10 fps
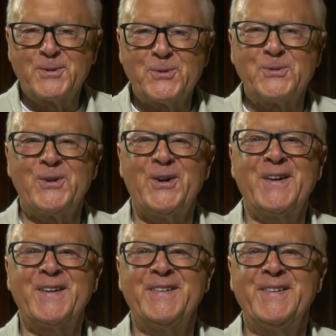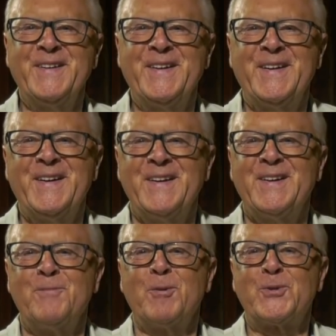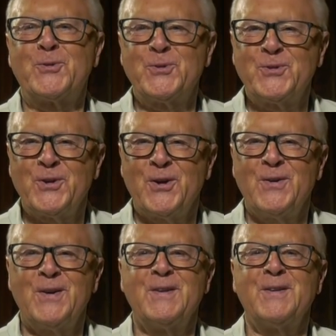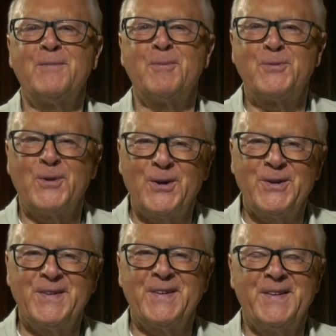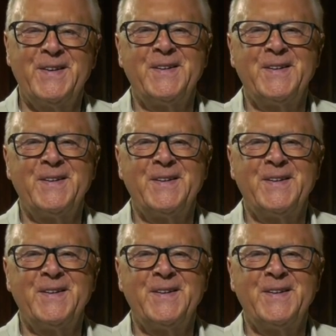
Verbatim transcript: Zuschauerinnen, liebe Zuschauer, liebe Freunde,